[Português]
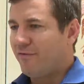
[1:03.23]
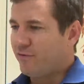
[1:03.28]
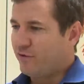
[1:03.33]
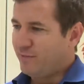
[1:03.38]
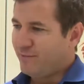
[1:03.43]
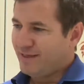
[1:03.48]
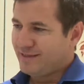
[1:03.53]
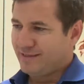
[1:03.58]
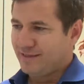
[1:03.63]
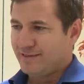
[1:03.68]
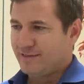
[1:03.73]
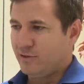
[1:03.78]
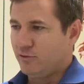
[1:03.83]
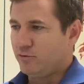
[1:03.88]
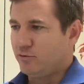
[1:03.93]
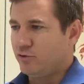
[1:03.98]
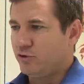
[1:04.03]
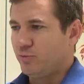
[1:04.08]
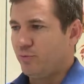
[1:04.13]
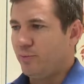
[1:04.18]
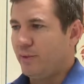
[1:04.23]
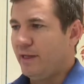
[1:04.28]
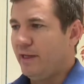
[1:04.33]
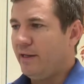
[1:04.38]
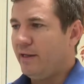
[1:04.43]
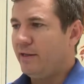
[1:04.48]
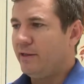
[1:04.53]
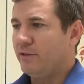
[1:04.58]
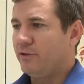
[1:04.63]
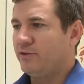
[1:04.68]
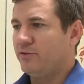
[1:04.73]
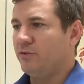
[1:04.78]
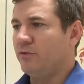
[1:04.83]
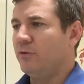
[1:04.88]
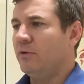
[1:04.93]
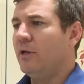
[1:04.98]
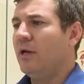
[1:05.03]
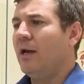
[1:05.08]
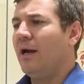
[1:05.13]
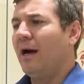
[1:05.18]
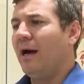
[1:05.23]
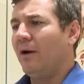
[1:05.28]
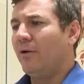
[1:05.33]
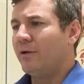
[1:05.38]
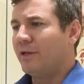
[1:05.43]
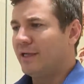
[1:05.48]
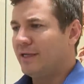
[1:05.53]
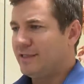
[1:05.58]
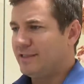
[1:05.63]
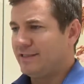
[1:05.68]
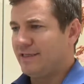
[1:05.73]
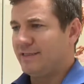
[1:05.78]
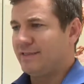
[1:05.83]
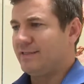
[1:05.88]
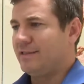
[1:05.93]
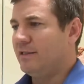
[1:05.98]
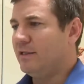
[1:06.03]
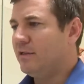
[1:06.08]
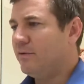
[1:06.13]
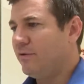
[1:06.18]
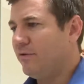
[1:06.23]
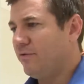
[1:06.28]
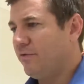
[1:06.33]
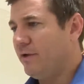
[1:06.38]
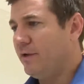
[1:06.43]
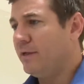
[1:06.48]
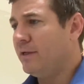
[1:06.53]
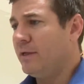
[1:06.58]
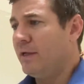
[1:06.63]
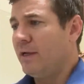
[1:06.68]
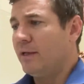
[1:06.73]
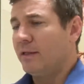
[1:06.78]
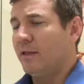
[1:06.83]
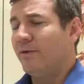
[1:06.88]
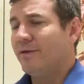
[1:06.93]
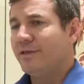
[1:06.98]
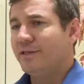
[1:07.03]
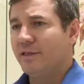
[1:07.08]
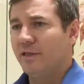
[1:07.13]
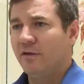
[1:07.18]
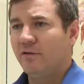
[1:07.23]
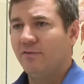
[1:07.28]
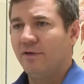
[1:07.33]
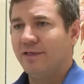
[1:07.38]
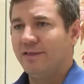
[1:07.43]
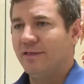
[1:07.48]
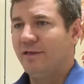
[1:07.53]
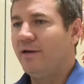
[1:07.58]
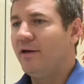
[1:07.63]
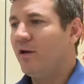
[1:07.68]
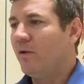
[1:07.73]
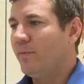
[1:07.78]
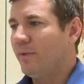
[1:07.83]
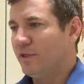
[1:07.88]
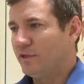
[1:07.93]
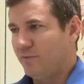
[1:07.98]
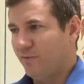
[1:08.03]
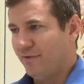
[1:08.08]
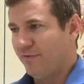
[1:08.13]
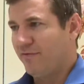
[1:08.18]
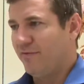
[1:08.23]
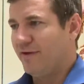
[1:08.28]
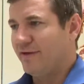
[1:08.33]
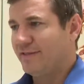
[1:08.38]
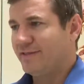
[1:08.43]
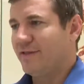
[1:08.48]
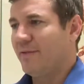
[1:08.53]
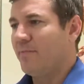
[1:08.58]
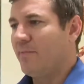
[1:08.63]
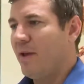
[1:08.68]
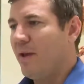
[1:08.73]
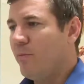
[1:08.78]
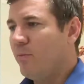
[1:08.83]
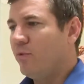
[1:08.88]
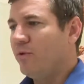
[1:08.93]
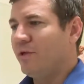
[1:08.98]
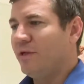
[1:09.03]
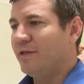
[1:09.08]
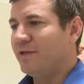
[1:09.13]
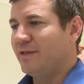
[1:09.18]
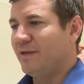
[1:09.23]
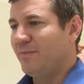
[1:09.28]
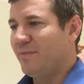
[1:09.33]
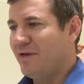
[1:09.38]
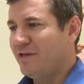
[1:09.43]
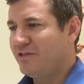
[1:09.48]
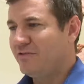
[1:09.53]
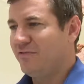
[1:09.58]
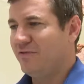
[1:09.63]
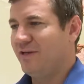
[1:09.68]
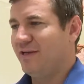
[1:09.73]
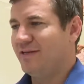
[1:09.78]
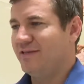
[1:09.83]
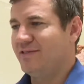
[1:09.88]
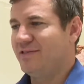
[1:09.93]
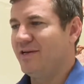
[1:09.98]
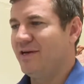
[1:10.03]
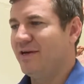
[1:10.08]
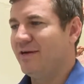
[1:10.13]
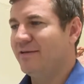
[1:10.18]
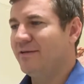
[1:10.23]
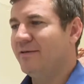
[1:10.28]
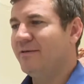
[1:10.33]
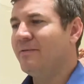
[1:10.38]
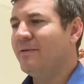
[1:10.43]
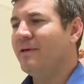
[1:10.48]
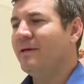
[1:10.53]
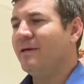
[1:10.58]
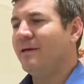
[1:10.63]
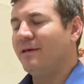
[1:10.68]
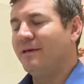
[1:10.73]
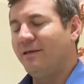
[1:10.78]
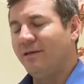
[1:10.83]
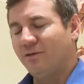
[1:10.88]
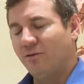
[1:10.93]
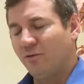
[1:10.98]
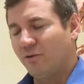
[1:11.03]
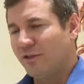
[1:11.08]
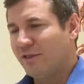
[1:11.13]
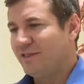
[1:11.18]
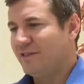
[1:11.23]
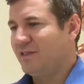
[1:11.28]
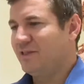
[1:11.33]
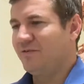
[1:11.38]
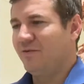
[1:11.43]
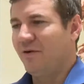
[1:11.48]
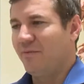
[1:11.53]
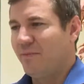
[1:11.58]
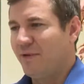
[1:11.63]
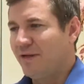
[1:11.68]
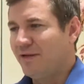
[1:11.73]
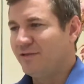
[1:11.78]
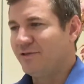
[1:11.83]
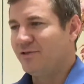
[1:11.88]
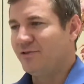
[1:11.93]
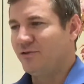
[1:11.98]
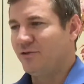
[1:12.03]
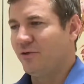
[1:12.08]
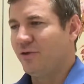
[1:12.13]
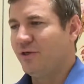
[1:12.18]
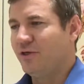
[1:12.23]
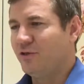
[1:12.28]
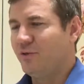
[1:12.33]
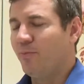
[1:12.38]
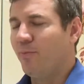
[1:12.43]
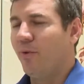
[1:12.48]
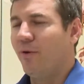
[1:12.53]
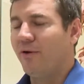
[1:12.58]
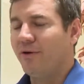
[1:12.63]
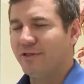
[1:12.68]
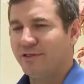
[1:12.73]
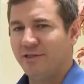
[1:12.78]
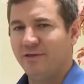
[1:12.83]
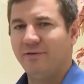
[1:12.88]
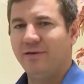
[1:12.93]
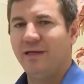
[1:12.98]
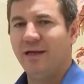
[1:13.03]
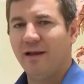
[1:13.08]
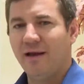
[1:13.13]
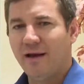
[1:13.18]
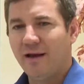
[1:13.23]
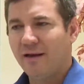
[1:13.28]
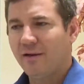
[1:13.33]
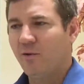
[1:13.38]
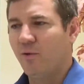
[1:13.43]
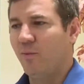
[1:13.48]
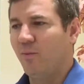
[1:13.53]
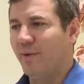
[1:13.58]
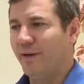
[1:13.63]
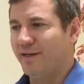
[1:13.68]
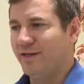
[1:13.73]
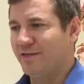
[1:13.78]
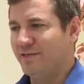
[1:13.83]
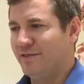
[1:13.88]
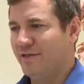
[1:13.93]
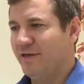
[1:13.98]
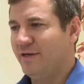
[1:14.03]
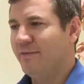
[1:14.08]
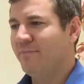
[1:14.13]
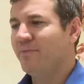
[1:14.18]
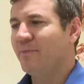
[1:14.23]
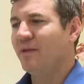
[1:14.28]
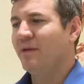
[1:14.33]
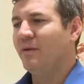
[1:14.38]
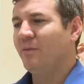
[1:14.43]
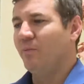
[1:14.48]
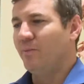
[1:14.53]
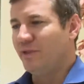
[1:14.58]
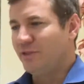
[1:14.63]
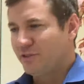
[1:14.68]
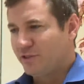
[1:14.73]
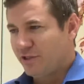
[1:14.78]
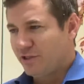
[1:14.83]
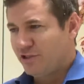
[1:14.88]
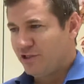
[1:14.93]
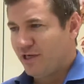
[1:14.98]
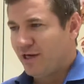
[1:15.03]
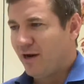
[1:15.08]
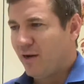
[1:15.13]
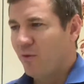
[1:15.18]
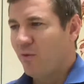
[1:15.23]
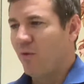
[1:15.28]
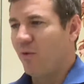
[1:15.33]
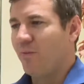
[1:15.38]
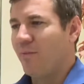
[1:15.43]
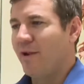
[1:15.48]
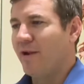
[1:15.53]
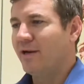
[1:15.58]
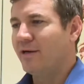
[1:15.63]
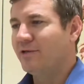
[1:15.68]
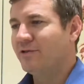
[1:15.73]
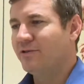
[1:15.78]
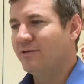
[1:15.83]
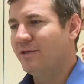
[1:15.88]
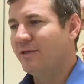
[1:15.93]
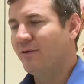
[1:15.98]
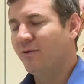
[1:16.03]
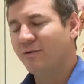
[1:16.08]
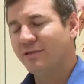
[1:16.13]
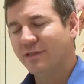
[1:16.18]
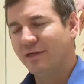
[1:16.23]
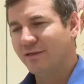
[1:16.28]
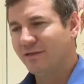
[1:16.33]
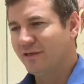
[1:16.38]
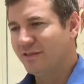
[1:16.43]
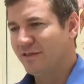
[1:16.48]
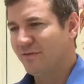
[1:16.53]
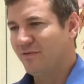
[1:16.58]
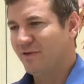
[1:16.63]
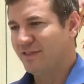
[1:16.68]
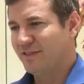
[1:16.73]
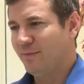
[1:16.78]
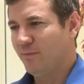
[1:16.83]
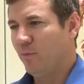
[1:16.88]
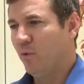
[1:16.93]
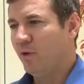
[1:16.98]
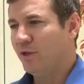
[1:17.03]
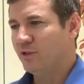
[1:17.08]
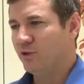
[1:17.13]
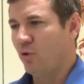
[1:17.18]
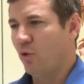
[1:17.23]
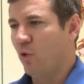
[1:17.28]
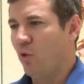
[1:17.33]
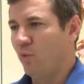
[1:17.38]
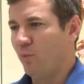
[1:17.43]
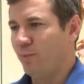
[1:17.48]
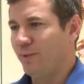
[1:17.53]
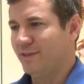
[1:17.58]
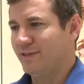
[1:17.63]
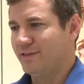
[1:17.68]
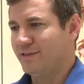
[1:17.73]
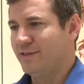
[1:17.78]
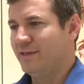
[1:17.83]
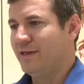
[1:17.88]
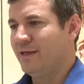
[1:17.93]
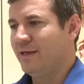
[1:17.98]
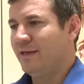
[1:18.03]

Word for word: formatação dos preços, à organização, enfim. Então, esse ano vai ser realmente uma festa bem bonita, bem diferenciada, que todas as famílias de Sorriso possam ir lá, comparecer, prestigiar o comércio e, com certeza, fazer boas compras.